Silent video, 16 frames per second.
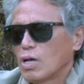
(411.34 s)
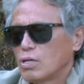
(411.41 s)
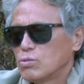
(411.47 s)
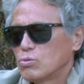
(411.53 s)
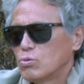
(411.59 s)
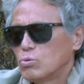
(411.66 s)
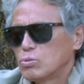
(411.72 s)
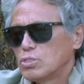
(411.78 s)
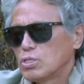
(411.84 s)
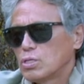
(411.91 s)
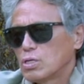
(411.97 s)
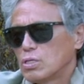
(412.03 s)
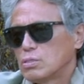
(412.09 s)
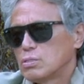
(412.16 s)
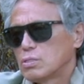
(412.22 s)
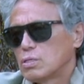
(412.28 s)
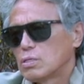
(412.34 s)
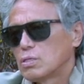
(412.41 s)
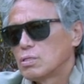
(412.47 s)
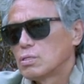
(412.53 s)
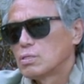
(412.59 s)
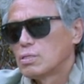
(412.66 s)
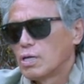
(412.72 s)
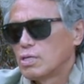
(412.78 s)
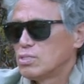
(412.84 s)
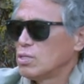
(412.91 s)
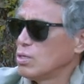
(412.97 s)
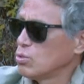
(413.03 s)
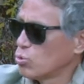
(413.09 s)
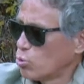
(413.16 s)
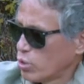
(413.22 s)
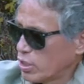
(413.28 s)
게 아니고 제가 이제
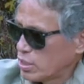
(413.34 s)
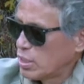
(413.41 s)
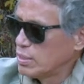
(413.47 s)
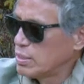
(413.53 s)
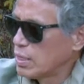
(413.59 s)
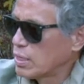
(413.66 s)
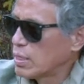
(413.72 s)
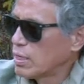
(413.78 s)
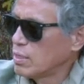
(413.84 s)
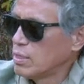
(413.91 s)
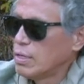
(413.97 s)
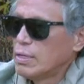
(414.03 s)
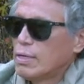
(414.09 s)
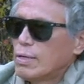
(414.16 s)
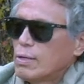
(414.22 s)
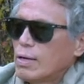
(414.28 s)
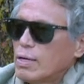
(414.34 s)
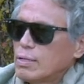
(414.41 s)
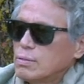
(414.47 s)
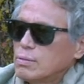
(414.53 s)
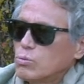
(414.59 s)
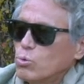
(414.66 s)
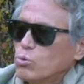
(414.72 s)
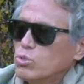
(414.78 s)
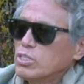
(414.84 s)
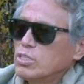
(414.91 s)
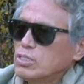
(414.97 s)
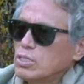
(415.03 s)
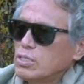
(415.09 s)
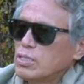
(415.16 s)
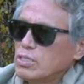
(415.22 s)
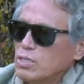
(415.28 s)
대전에서 오래 살다가 한 오 년
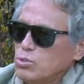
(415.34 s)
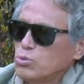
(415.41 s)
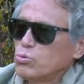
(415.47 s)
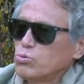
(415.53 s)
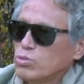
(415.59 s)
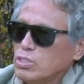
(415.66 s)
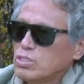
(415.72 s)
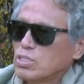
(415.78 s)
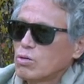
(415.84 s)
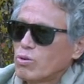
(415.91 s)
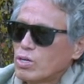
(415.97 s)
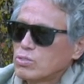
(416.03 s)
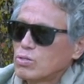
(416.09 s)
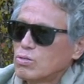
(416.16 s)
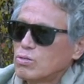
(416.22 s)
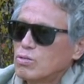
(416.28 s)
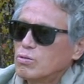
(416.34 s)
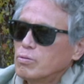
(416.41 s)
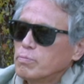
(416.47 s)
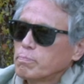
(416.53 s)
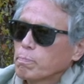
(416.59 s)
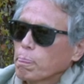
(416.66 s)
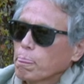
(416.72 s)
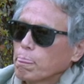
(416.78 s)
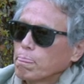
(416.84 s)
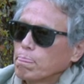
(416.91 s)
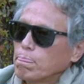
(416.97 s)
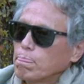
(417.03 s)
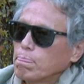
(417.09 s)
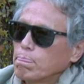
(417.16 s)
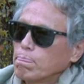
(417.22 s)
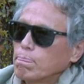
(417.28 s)
전에 세종으로 이사 와서
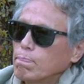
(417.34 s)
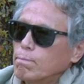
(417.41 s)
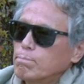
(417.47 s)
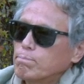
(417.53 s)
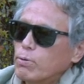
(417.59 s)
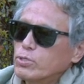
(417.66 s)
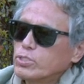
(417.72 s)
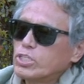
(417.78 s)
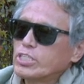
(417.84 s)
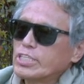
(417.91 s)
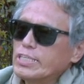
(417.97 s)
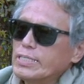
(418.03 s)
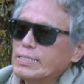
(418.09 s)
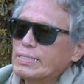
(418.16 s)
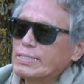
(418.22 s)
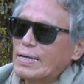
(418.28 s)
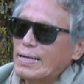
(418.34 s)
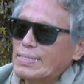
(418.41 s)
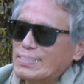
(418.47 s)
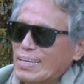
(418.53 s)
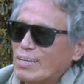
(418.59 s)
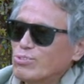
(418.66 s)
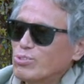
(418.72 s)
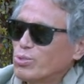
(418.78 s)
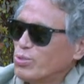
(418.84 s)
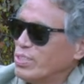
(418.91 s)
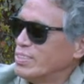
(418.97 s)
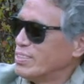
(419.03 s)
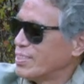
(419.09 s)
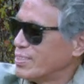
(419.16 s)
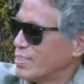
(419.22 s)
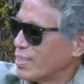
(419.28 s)
음, 버스킹을 할
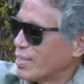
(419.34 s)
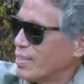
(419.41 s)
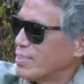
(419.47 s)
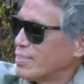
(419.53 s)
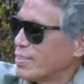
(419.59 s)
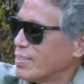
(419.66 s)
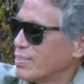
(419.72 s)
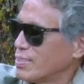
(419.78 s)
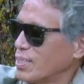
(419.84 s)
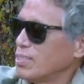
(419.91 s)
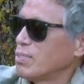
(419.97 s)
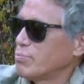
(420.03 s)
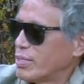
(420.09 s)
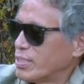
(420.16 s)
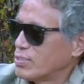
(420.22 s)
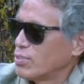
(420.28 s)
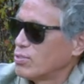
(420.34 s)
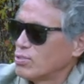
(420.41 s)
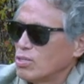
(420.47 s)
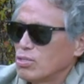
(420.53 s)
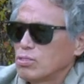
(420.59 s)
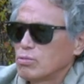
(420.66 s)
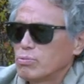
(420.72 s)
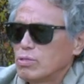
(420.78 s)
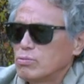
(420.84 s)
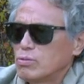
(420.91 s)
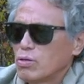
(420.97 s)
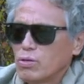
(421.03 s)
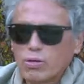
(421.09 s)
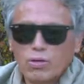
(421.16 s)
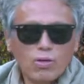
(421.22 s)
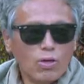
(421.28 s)
장소를 이제 제가 이렇게 찾아봤어요.
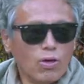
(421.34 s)
찾아봤는데